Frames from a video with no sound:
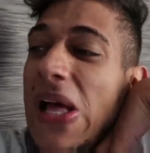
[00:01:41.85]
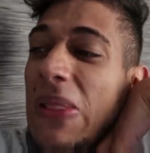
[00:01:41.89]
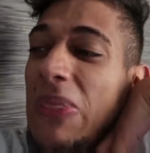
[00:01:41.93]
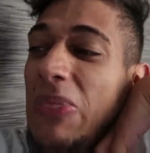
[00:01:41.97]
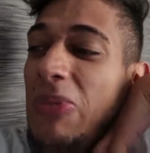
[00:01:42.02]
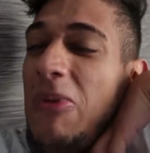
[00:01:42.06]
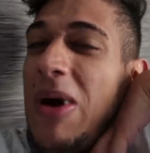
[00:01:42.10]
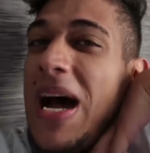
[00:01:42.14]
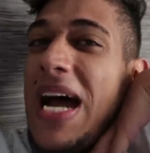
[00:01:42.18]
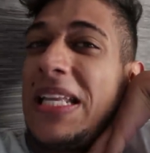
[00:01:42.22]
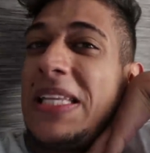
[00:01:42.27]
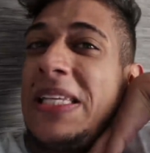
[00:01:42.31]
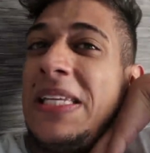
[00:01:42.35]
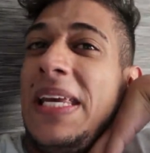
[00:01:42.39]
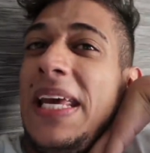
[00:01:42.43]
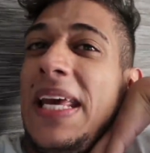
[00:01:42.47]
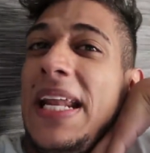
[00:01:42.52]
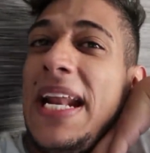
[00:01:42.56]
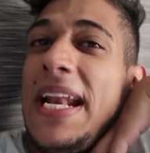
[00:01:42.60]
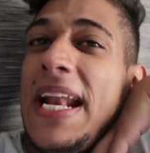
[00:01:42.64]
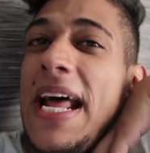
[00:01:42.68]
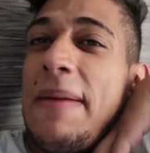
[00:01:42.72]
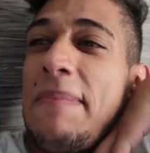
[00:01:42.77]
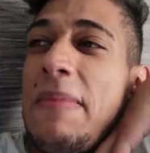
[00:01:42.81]
Não
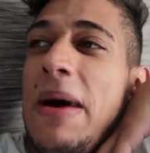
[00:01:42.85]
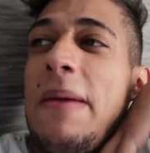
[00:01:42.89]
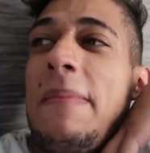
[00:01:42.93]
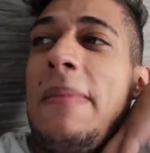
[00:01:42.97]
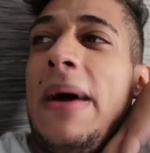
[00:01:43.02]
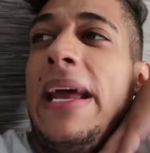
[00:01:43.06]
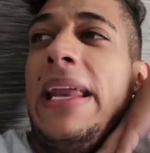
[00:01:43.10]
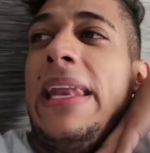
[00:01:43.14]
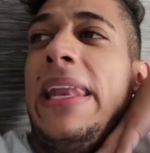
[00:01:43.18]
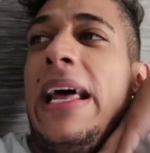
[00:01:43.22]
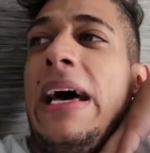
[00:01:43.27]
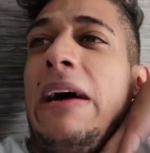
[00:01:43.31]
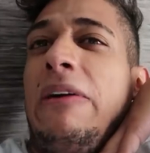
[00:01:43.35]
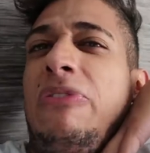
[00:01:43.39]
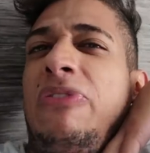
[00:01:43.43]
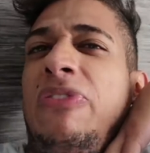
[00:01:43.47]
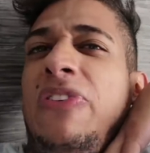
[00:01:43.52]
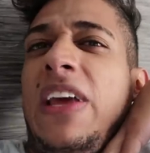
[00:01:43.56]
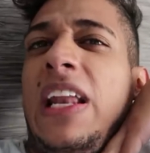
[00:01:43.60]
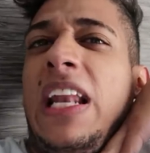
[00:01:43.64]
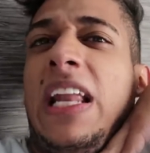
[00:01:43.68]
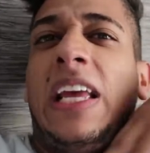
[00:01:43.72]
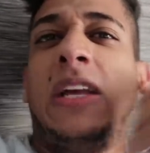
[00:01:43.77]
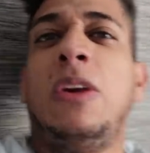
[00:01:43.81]
atira na mamãe, não,
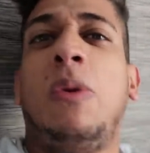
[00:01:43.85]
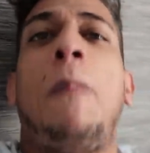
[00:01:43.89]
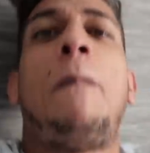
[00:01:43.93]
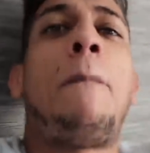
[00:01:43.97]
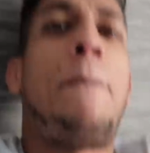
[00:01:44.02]
filhinho.